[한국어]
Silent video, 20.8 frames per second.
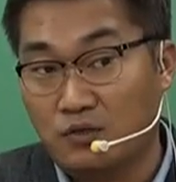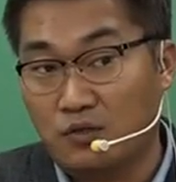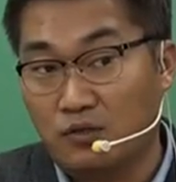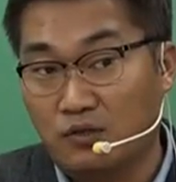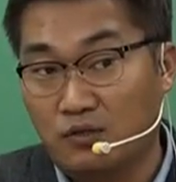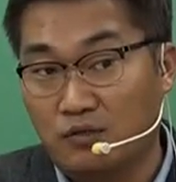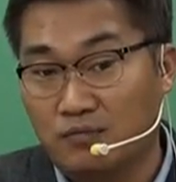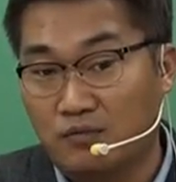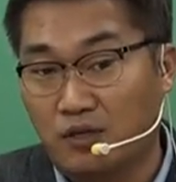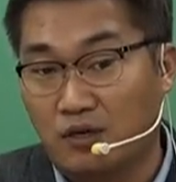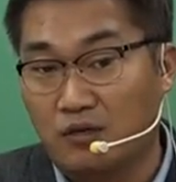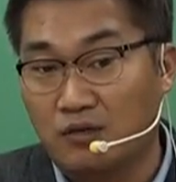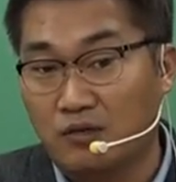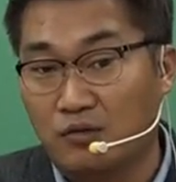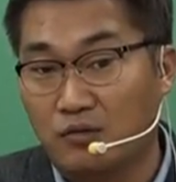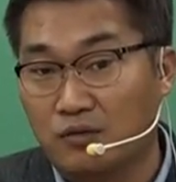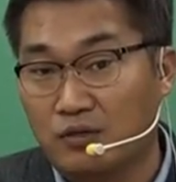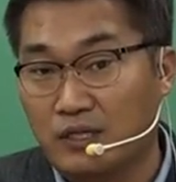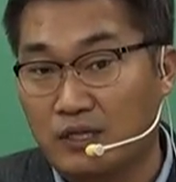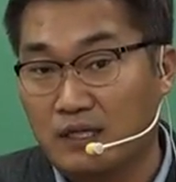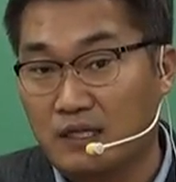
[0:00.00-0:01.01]
조금 덜
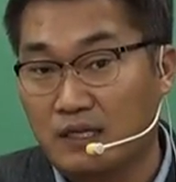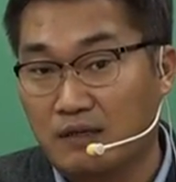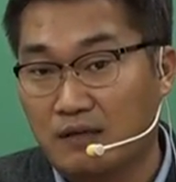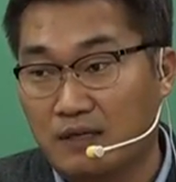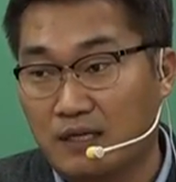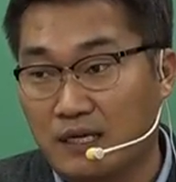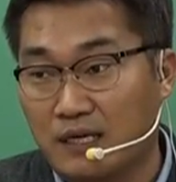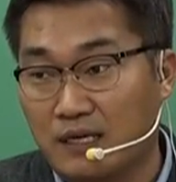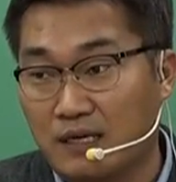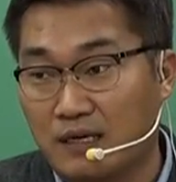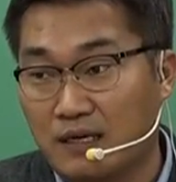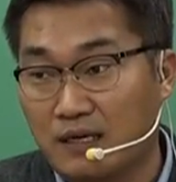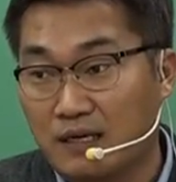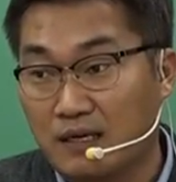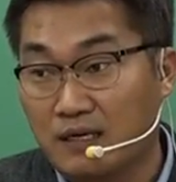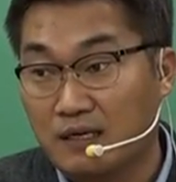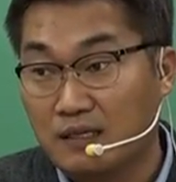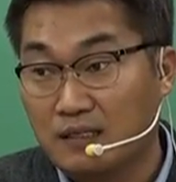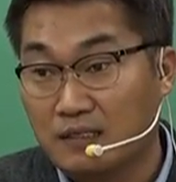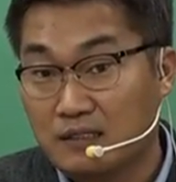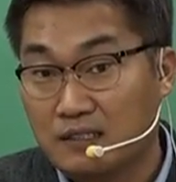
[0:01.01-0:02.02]
고려했다거나
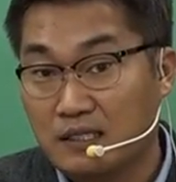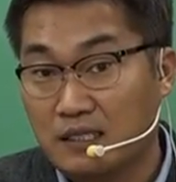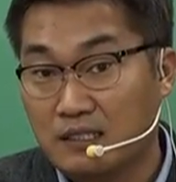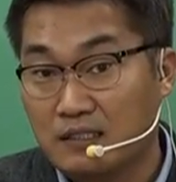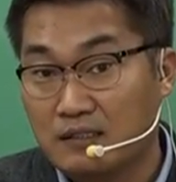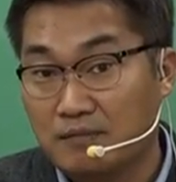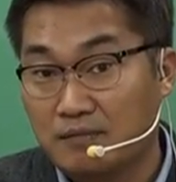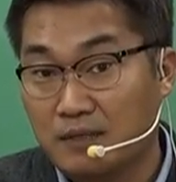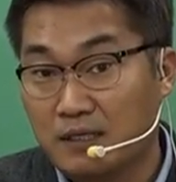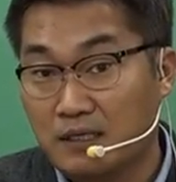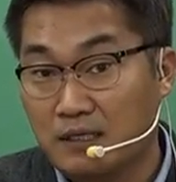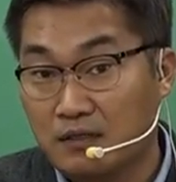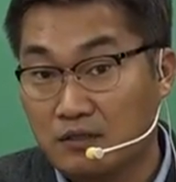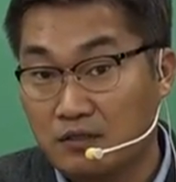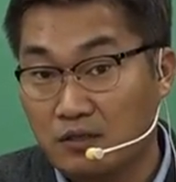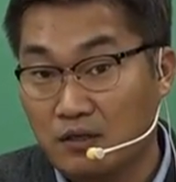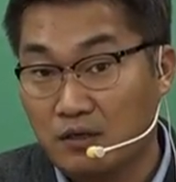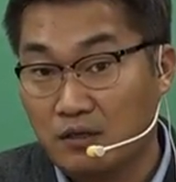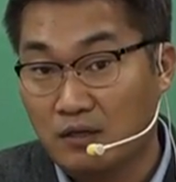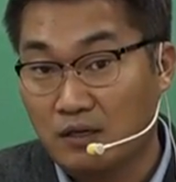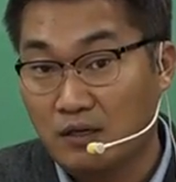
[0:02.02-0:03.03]
그렇지 않습니까?
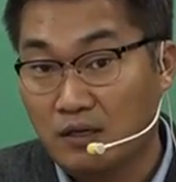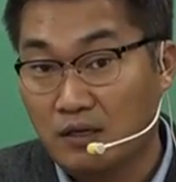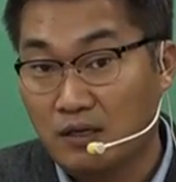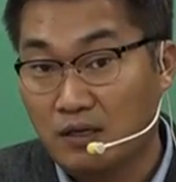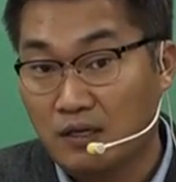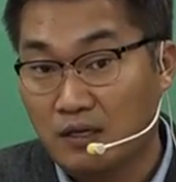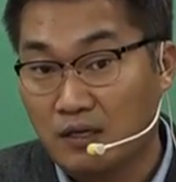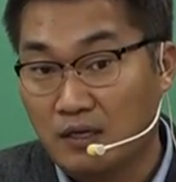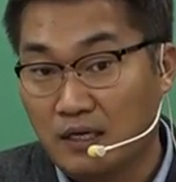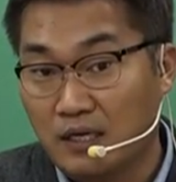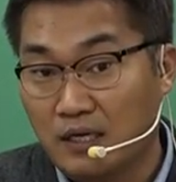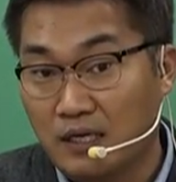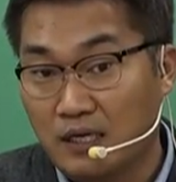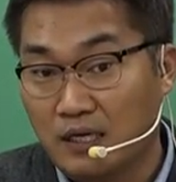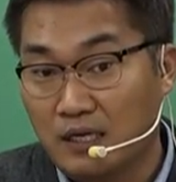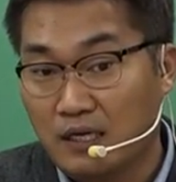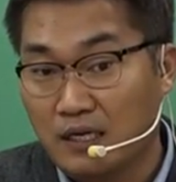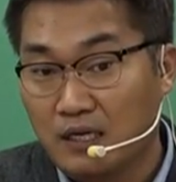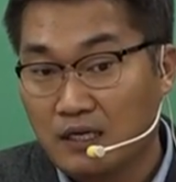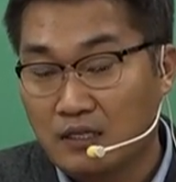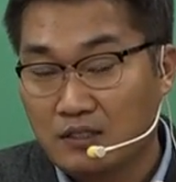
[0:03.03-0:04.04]
그죠? 예.
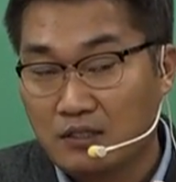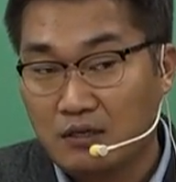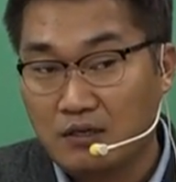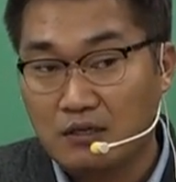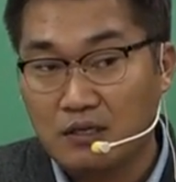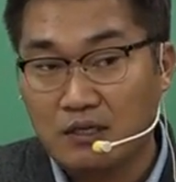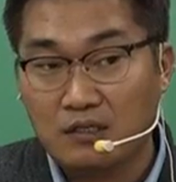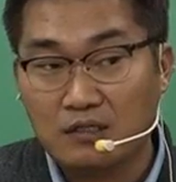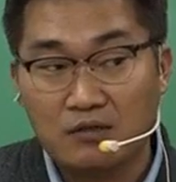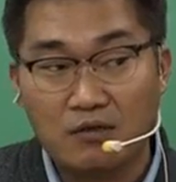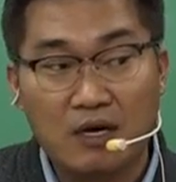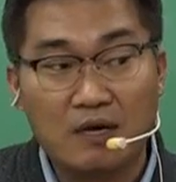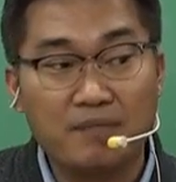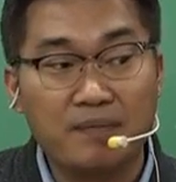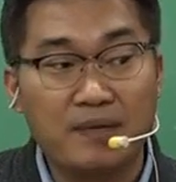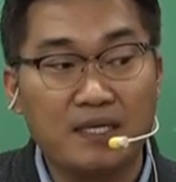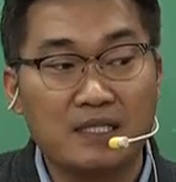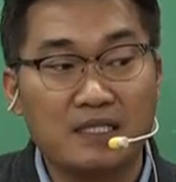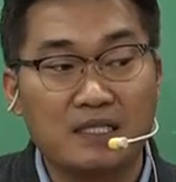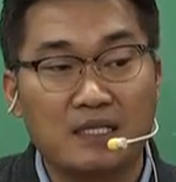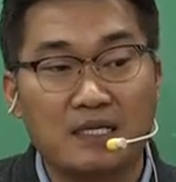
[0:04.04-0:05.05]
설령 그
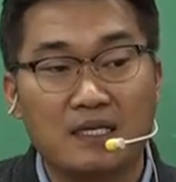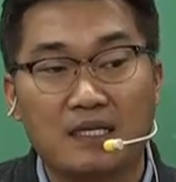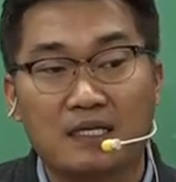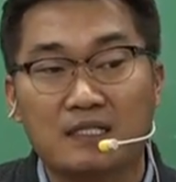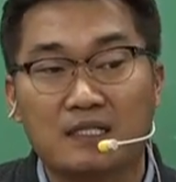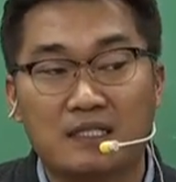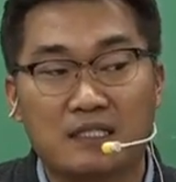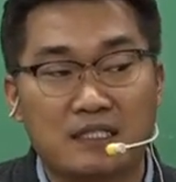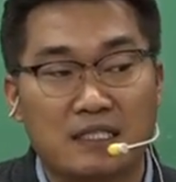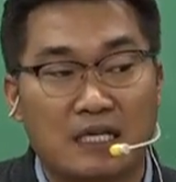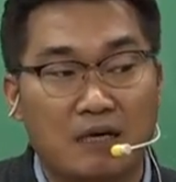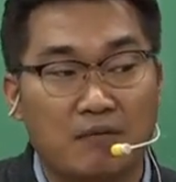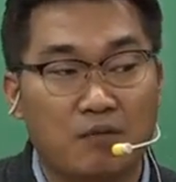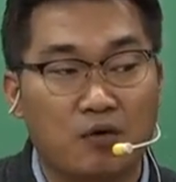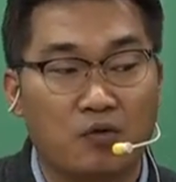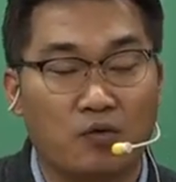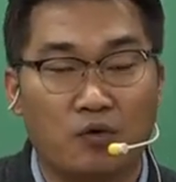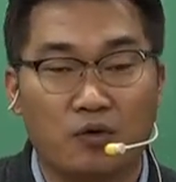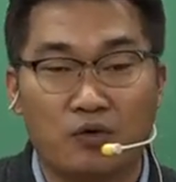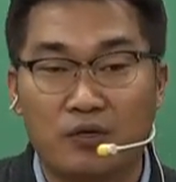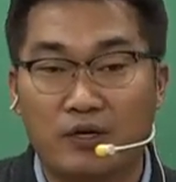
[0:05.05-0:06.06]
화폐의 시간 가치를 잘못
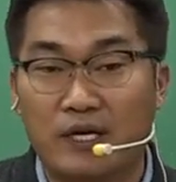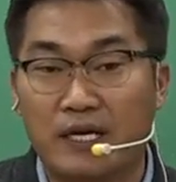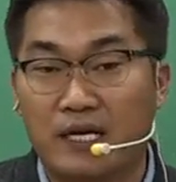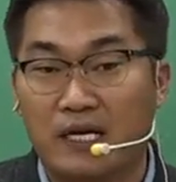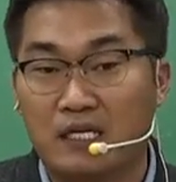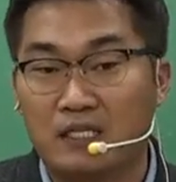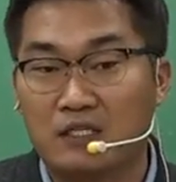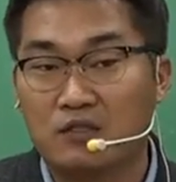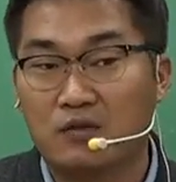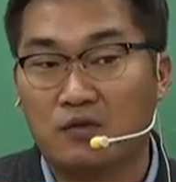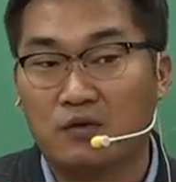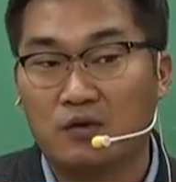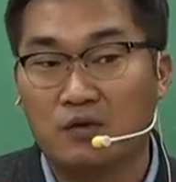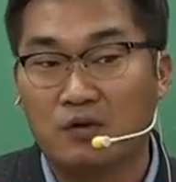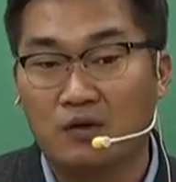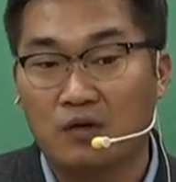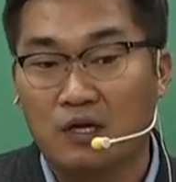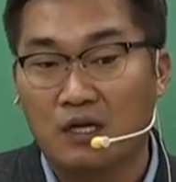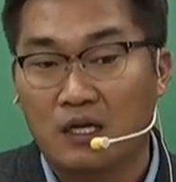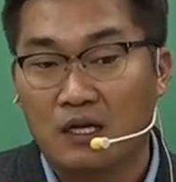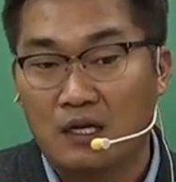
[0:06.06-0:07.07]
고려해
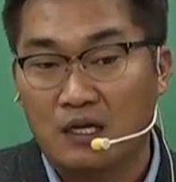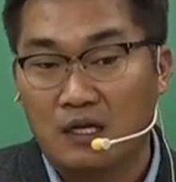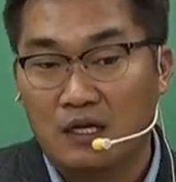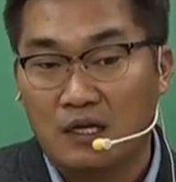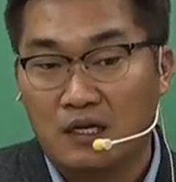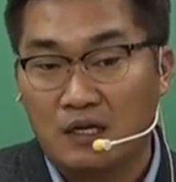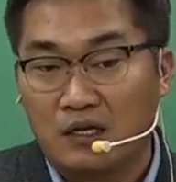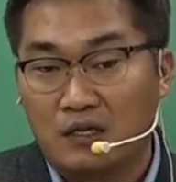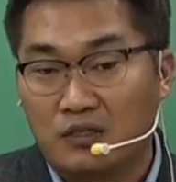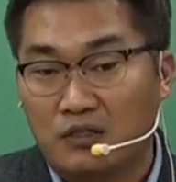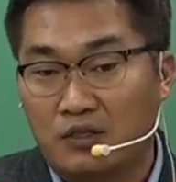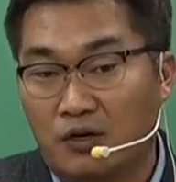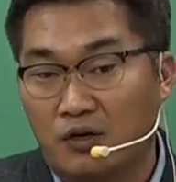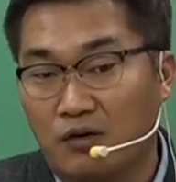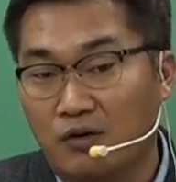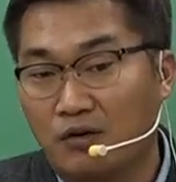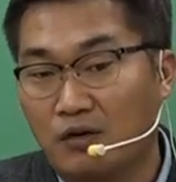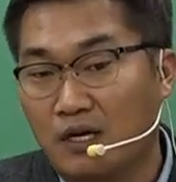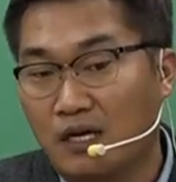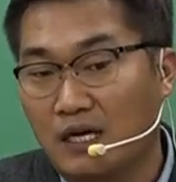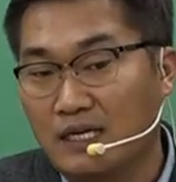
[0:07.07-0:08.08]
가지고
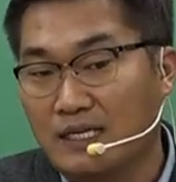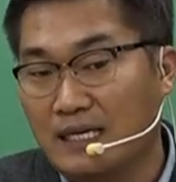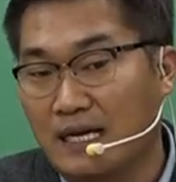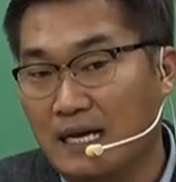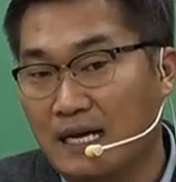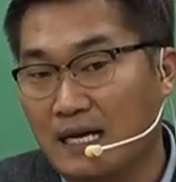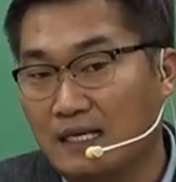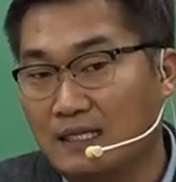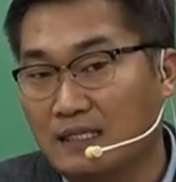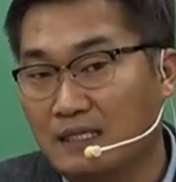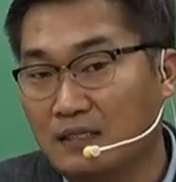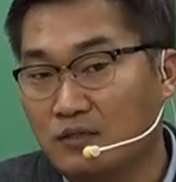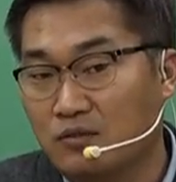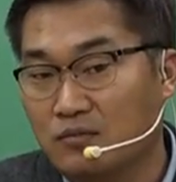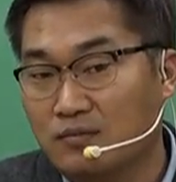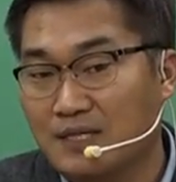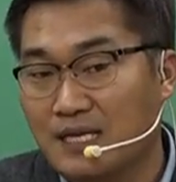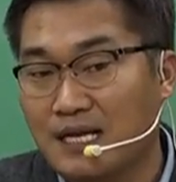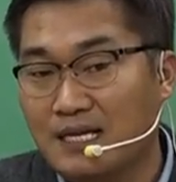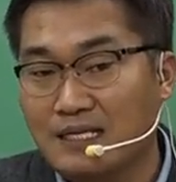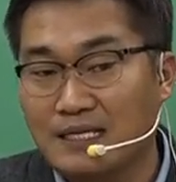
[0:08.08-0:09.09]
결과가 약간
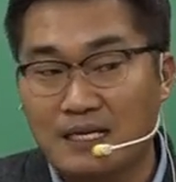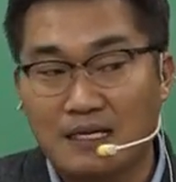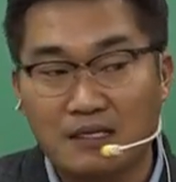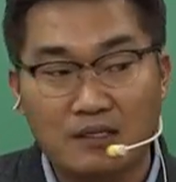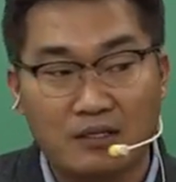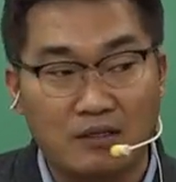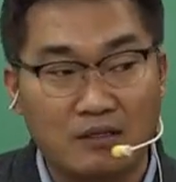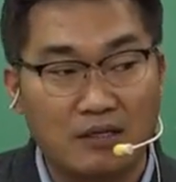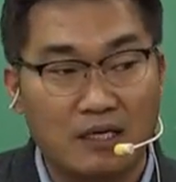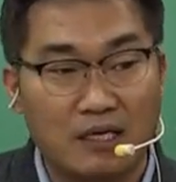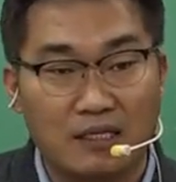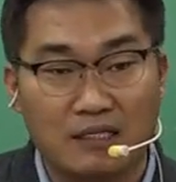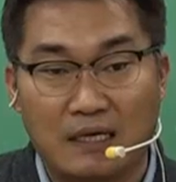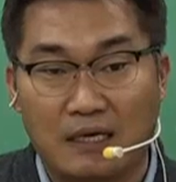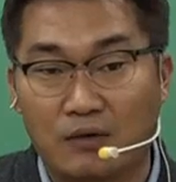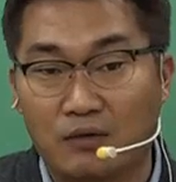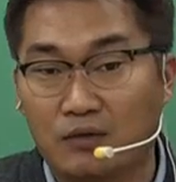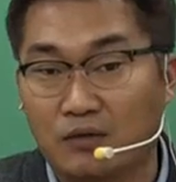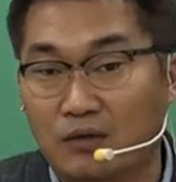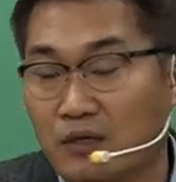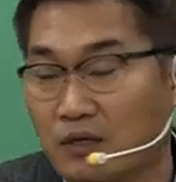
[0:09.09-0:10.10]
좀상향 결과가
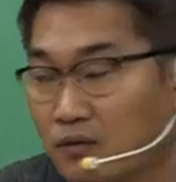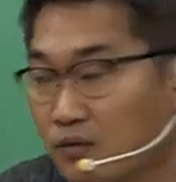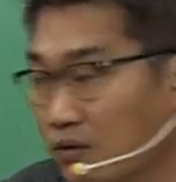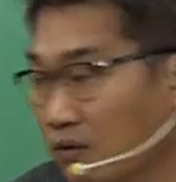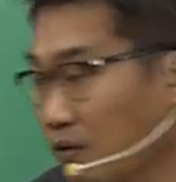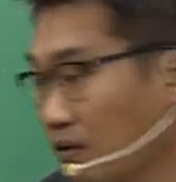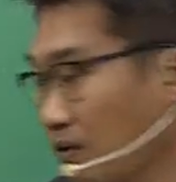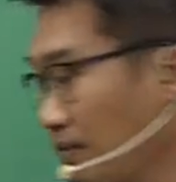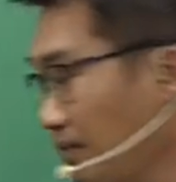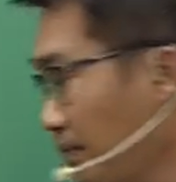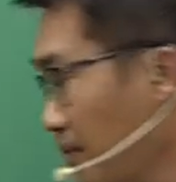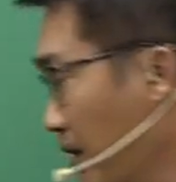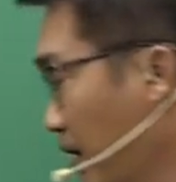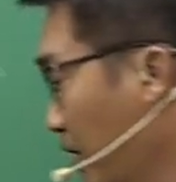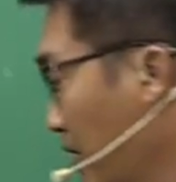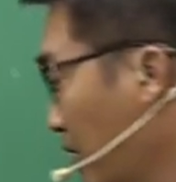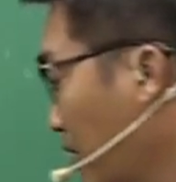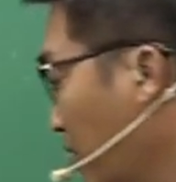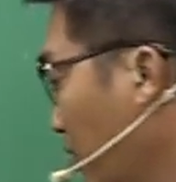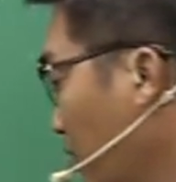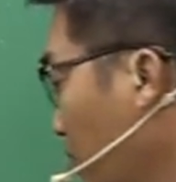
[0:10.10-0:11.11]
나오더라도
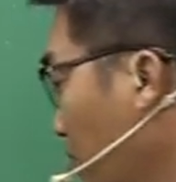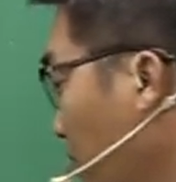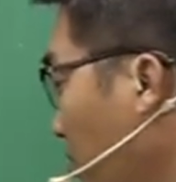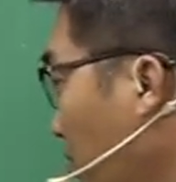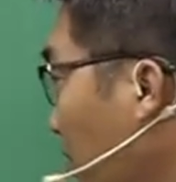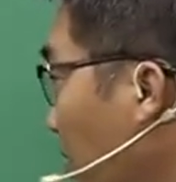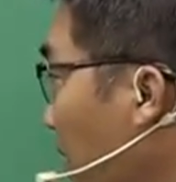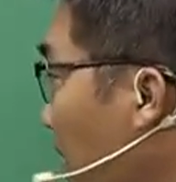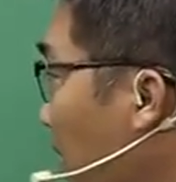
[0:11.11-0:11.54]
결국